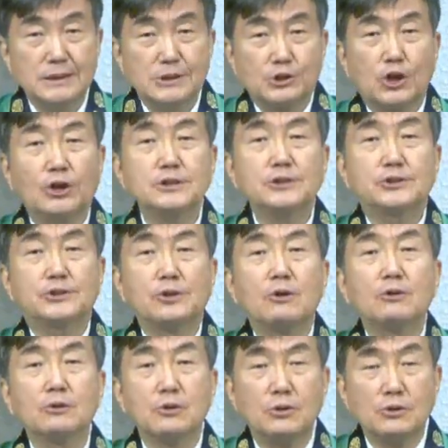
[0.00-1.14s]

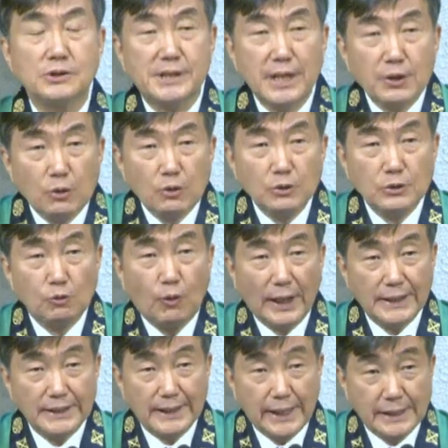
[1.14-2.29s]
전적으로 새로운
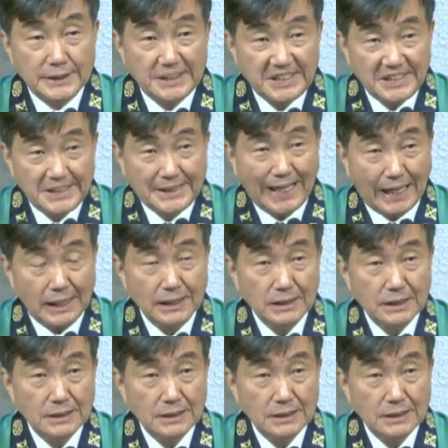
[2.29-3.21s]
관계의 시작,